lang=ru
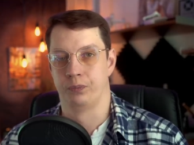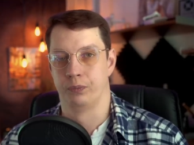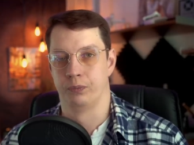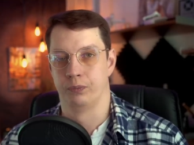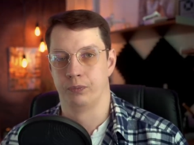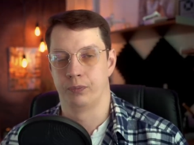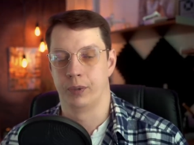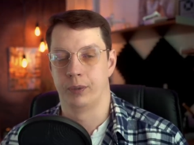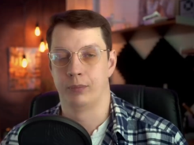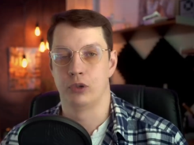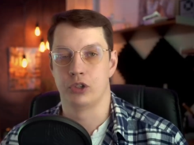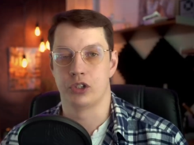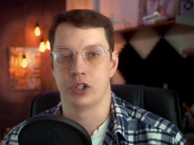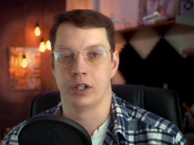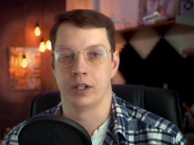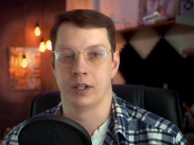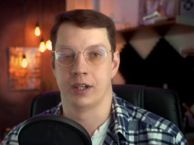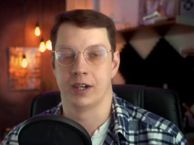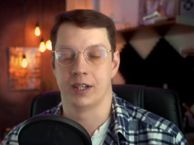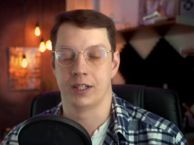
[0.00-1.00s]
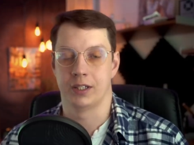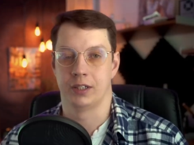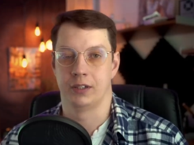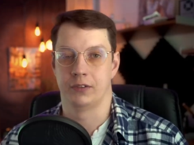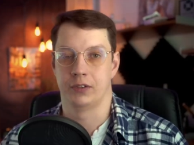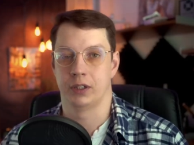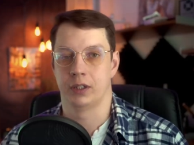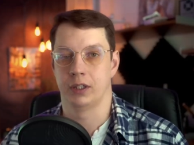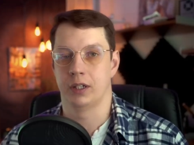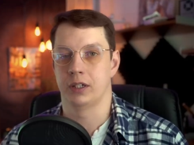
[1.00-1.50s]
помочь раз и
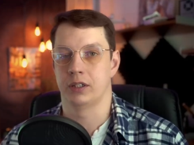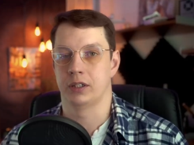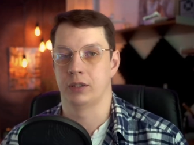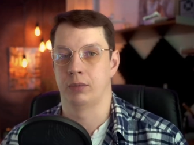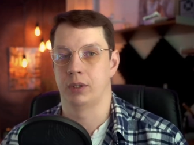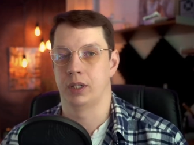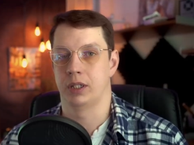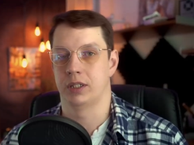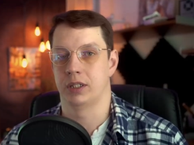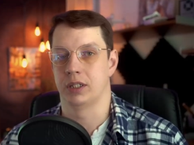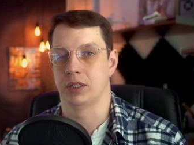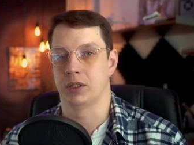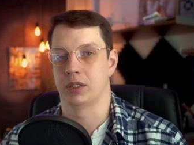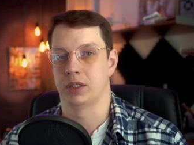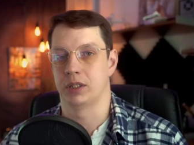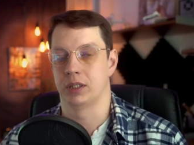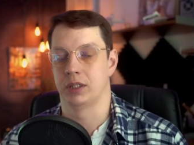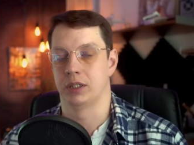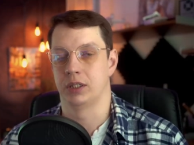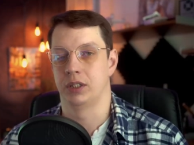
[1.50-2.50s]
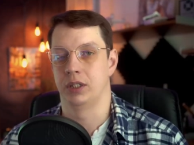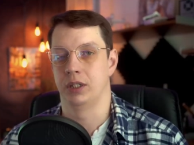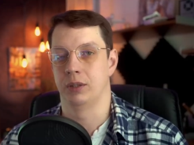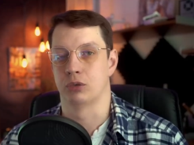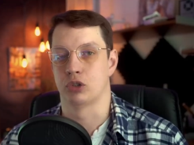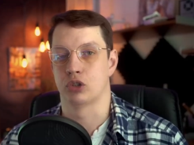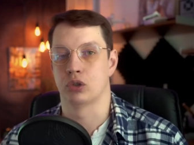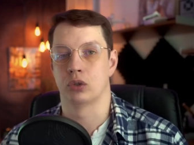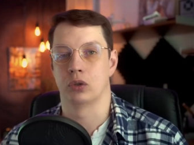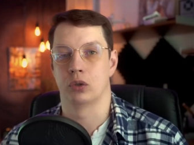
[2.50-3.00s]
навсегда разобраться с тем,
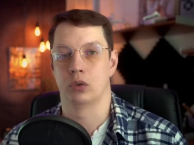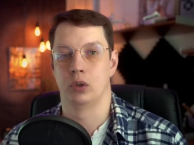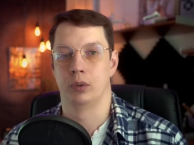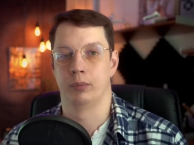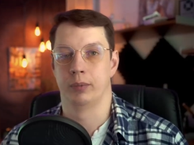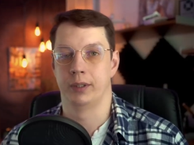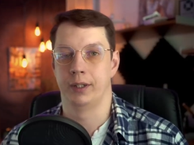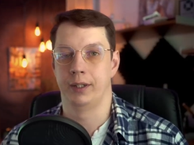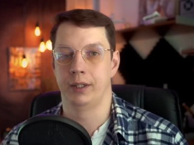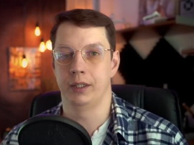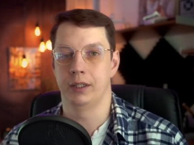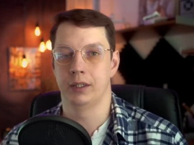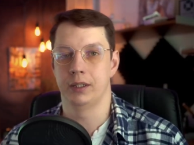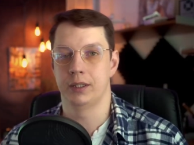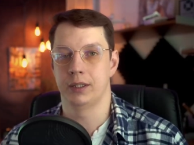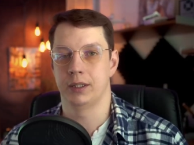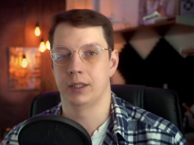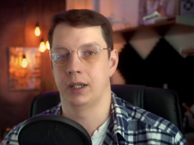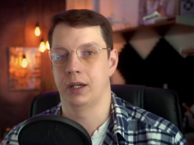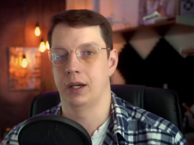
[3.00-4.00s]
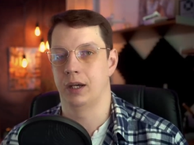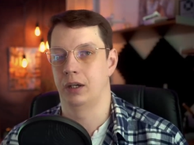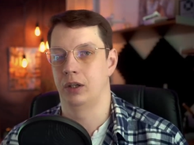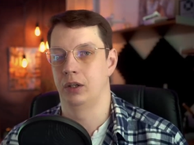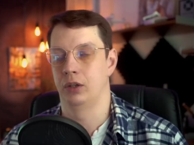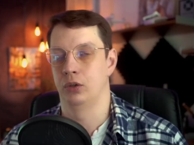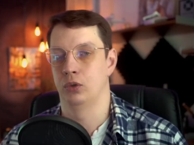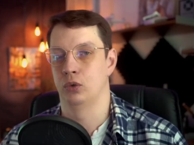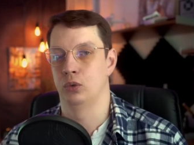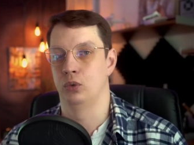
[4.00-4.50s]
что такое монолитность, как
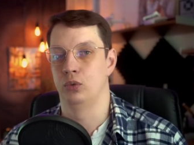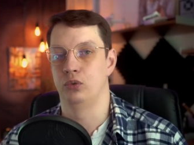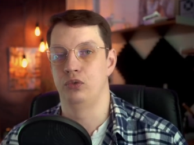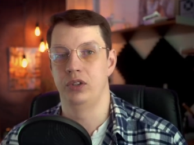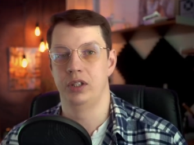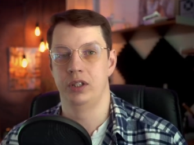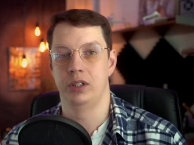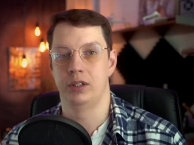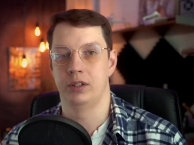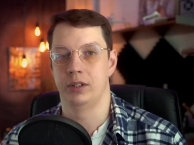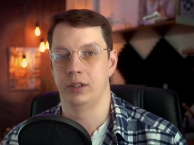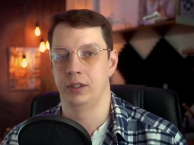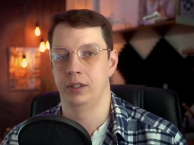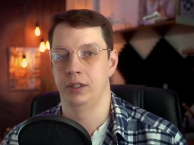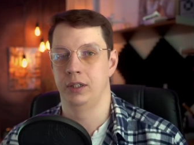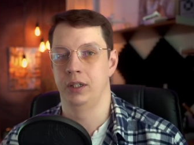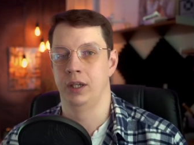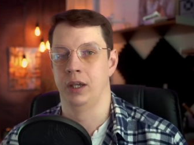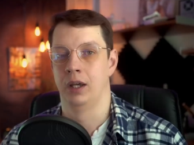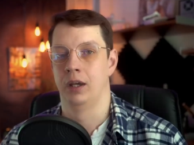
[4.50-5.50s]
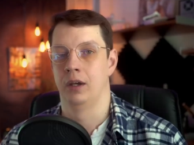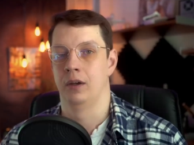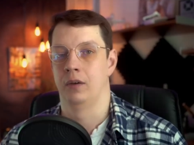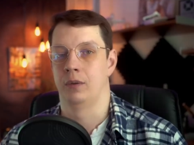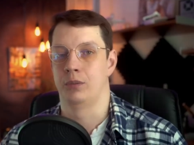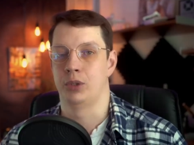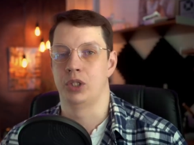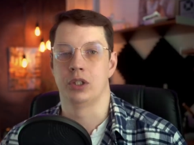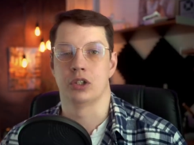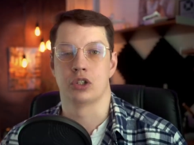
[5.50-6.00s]
ее увидеть и
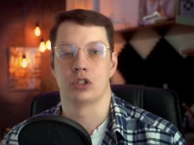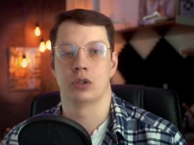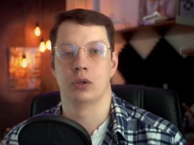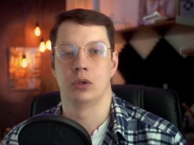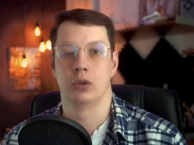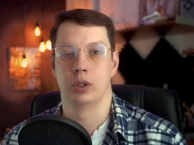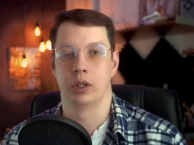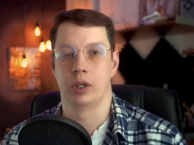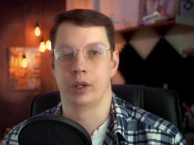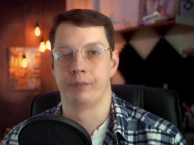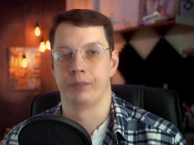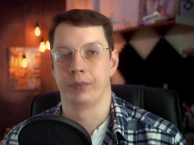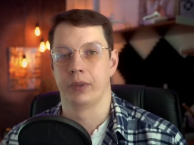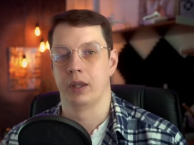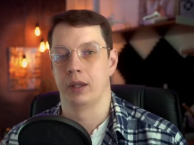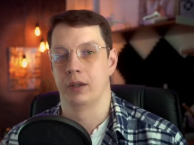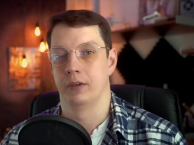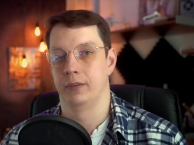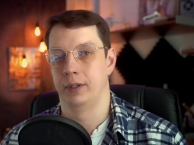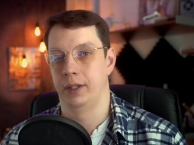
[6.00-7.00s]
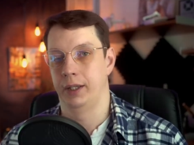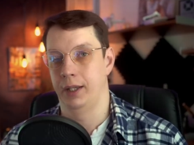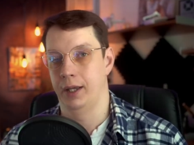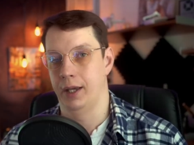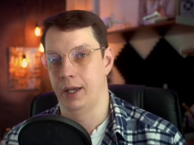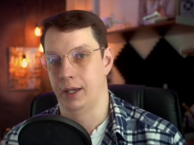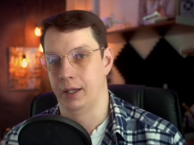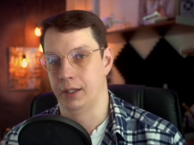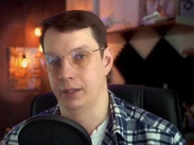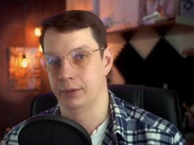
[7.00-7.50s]
вообще на что она
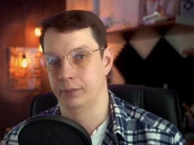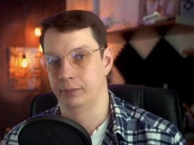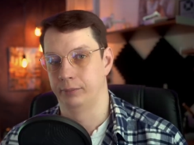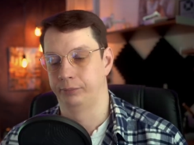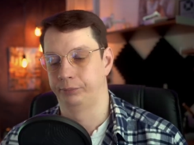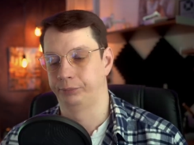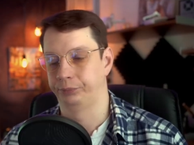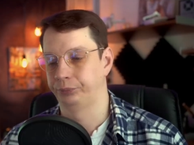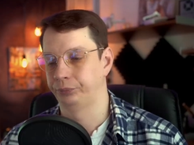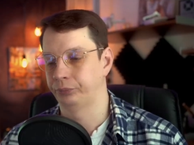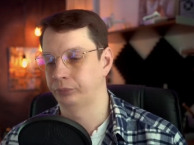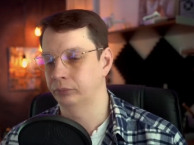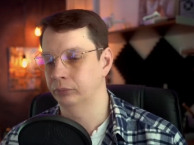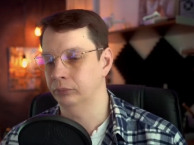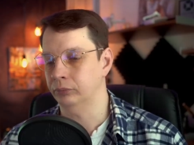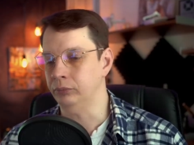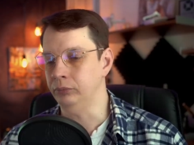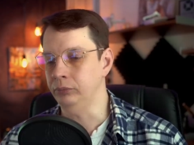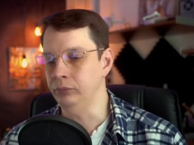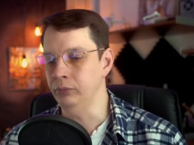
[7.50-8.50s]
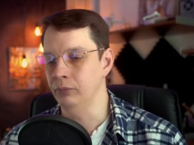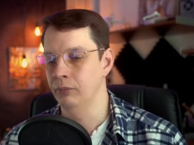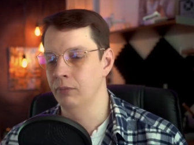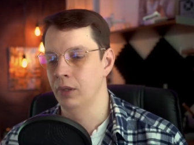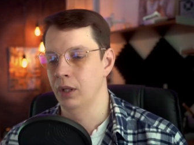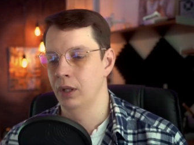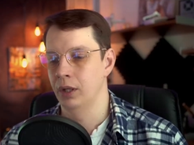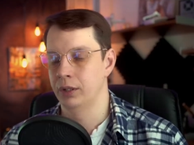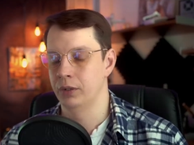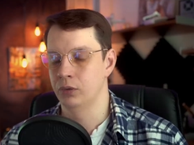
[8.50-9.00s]
влияет.
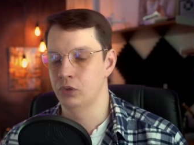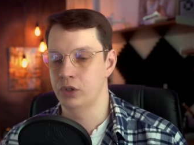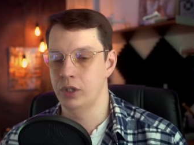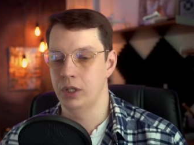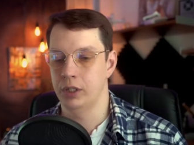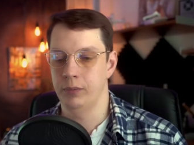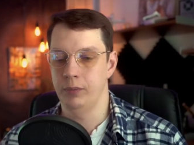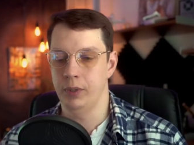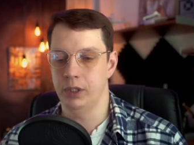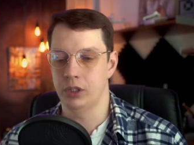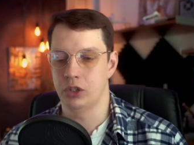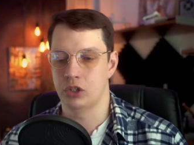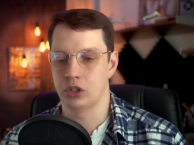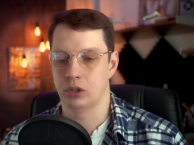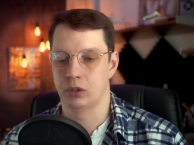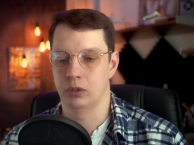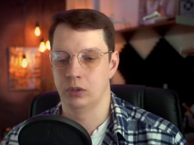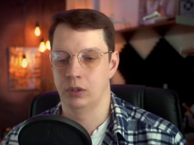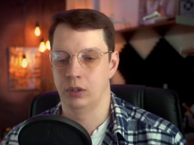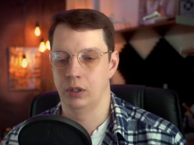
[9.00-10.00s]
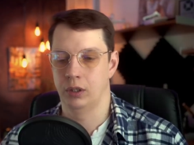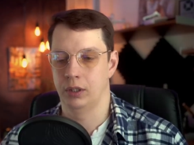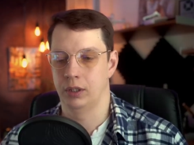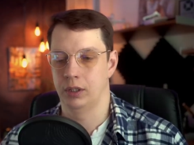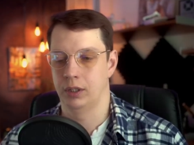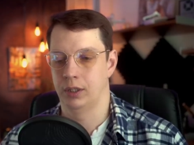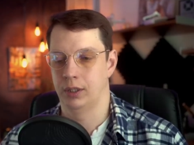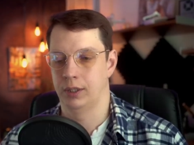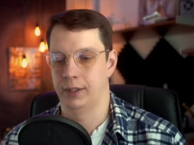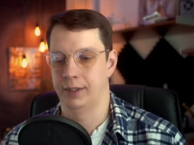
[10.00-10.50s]
Нужно отметить, что
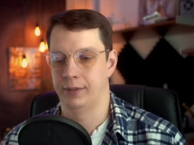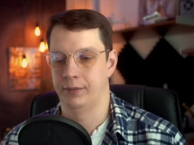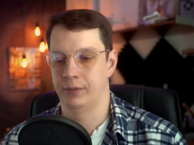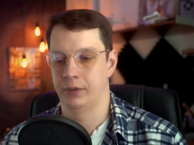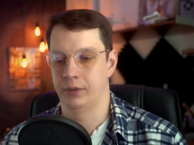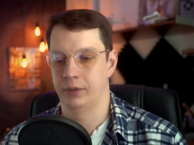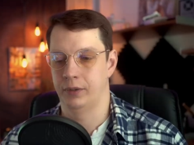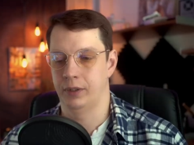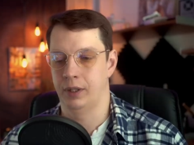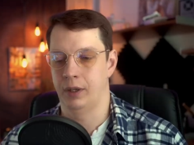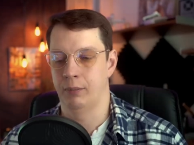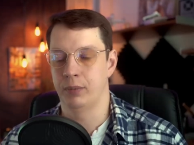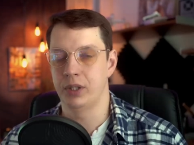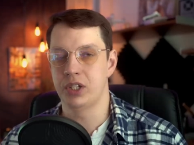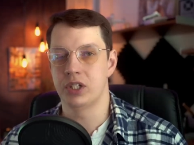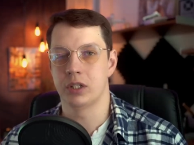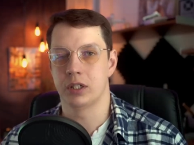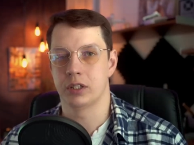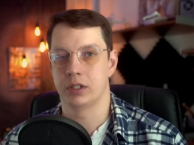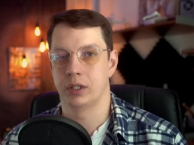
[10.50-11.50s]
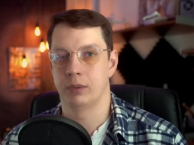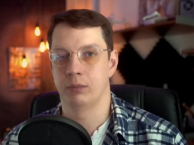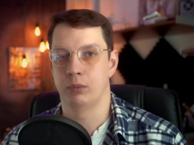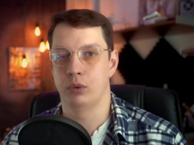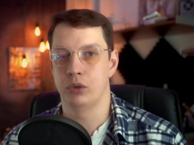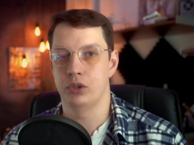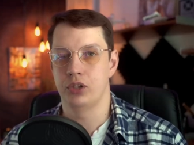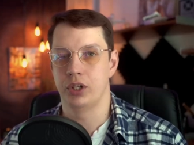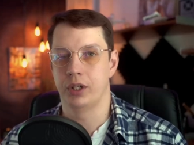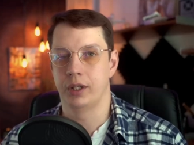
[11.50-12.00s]
а, обычно
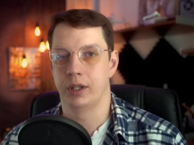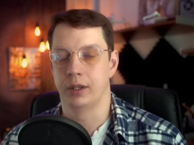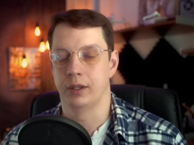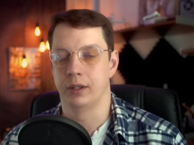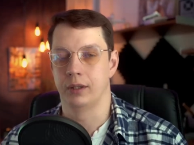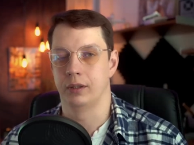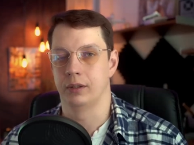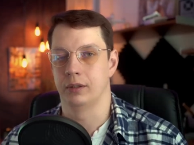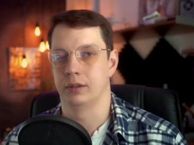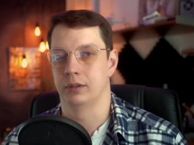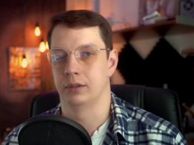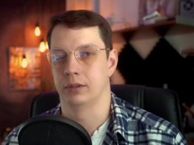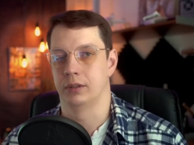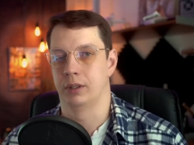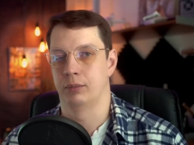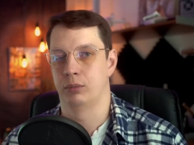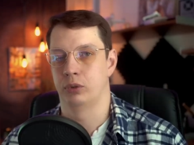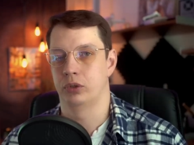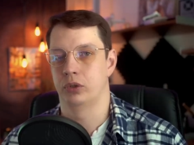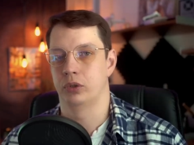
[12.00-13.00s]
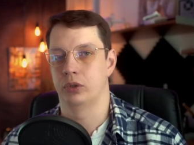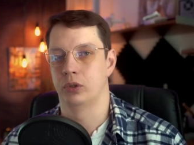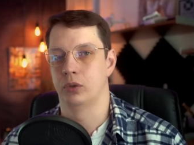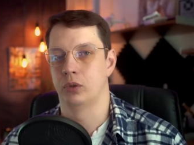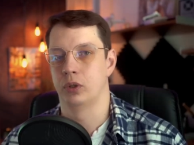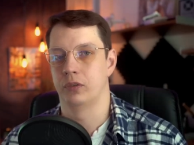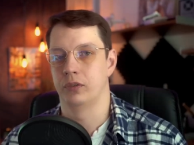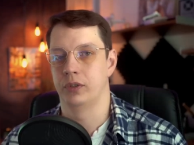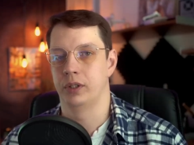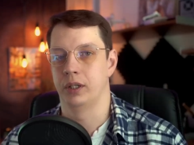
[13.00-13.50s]
разработчики э, работают на
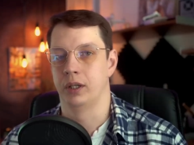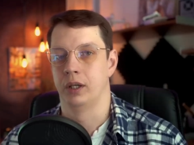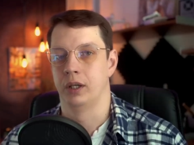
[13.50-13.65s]
уровне